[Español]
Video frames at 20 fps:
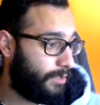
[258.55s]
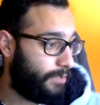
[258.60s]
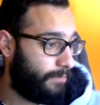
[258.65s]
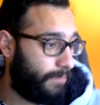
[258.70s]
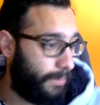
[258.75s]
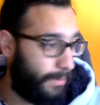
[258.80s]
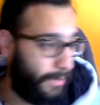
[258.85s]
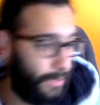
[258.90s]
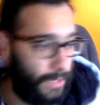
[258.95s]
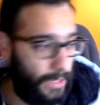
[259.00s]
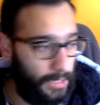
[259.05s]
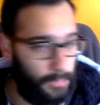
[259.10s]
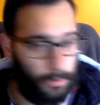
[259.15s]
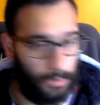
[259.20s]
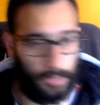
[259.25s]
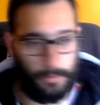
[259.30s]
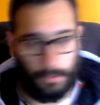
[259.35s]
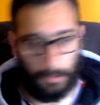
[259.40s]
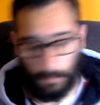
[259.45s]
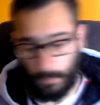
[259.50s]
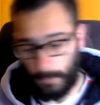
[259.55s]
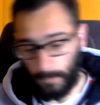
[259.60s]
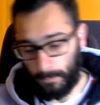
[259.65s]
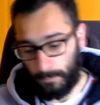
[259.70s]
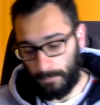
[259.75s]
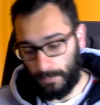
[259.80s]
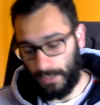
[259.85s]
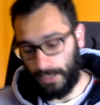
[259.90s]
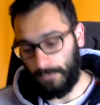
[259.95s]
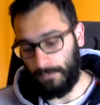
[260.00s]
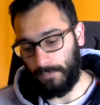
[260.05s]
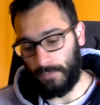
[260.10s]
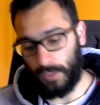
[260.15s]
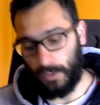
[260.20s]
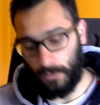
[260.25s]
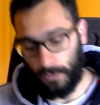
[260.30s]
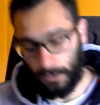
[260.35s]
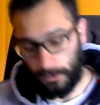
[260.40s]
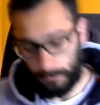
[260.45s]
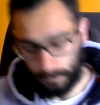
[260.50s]
Vamos a verlo por ahí mismo, ¿vale? Y
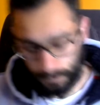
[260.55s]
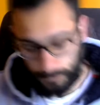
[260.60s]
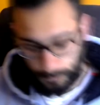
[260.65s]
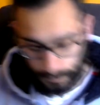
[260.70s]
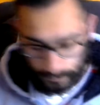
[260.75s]
bueno,